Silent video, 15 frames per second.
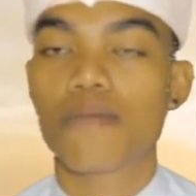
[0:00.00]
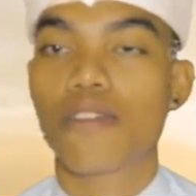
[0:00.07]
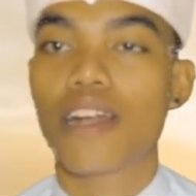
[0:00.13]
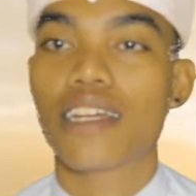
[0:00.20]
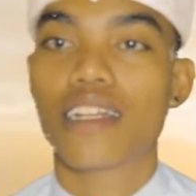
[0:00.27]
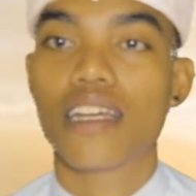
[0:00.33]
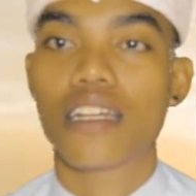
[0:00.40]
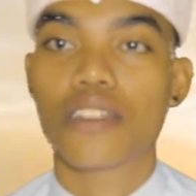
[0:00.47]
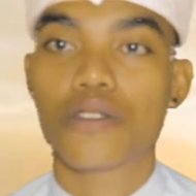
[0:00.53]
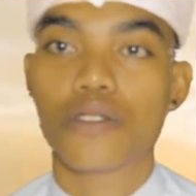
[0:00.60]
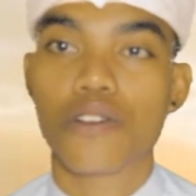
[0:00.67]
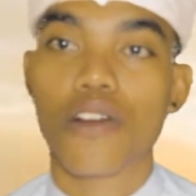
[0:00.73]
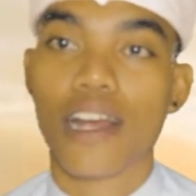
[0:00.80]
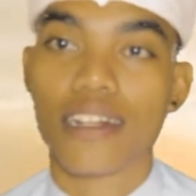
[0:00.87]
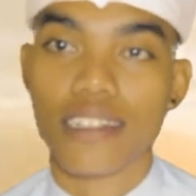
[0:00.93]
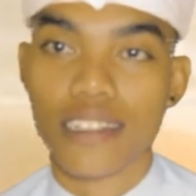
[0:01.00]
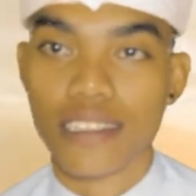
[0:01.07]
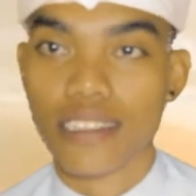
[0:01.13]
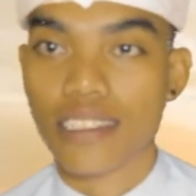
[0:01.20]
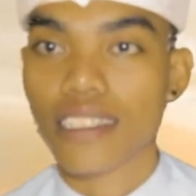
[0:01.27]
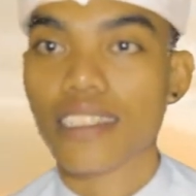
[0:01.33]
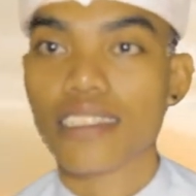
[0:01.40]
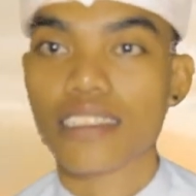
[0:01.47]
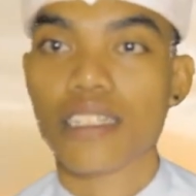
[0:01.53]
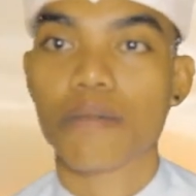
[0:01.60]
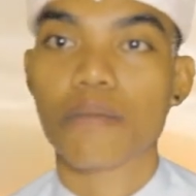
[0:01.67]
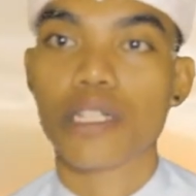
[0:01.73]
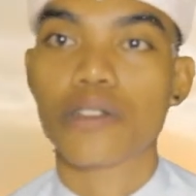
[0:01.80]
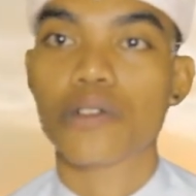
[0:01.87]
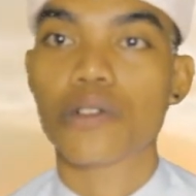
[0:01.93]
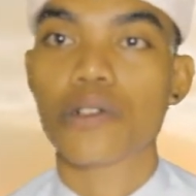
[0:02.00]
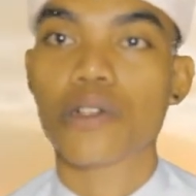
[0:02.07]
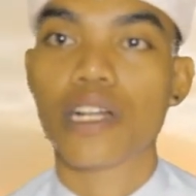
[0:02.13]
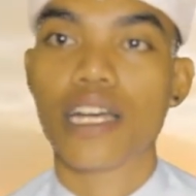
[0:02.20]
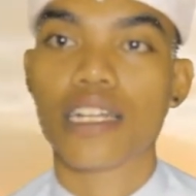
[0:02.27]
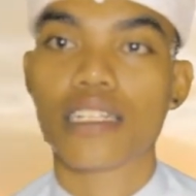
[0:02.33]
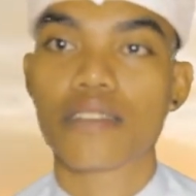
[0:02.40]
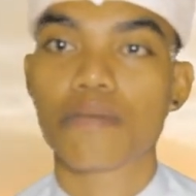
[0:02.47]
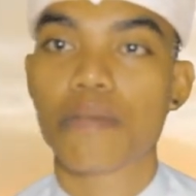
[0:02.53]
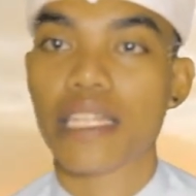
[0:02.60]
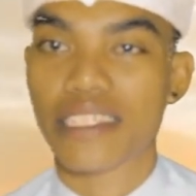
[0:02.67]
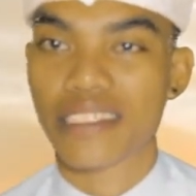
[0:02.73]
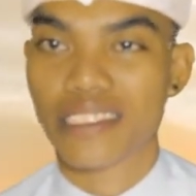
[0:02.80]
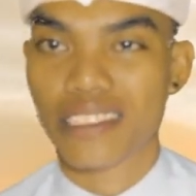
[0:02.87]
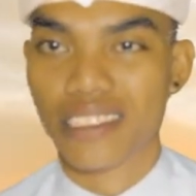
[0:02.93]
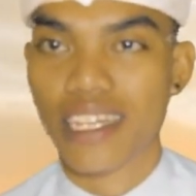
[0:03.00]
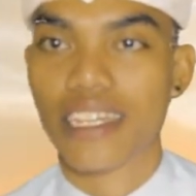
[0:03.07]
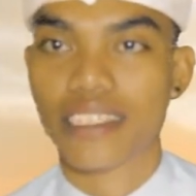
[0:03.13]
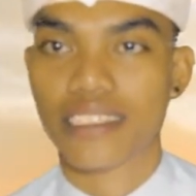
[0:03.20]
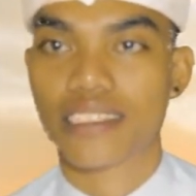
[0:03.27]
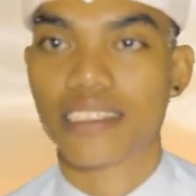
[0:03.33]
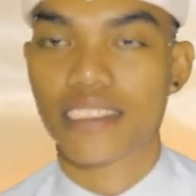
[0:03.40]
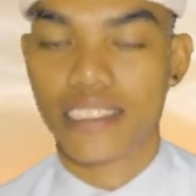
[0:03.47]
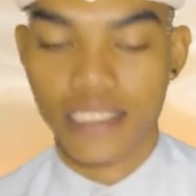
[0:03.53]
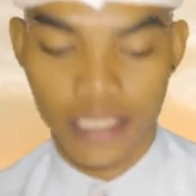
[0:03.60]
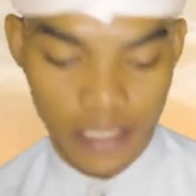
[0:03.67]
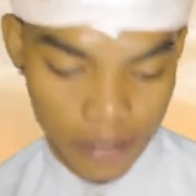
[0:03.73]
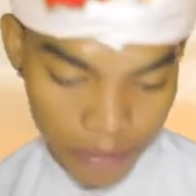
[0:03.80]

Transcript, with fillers: mulai dari ukuran kecil sampai ukuran big size.